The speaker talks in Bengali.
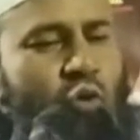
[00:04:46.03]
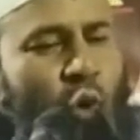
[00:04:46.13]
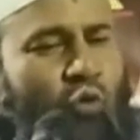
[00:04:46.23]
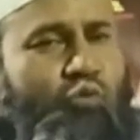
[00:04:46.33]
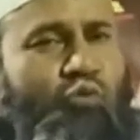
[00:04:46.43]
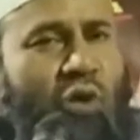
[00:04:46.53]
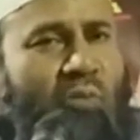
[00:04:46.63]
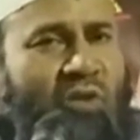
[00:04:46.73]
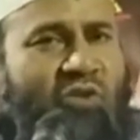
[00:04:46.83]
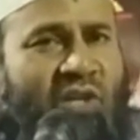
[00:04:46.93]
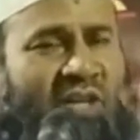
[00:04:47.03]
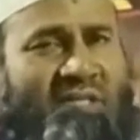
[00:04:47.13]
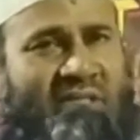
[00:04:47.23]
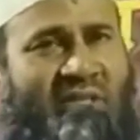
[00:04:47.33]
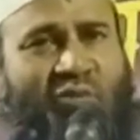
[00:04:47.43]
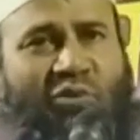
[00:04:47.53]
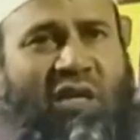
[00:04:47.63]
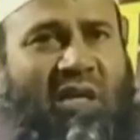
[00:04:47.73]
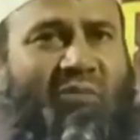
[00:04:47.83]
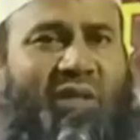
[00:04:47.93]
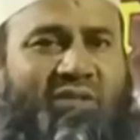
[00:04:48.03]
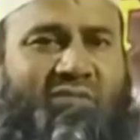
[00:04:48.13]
সত্তর বছরের রাস্তা দূরে রাখবে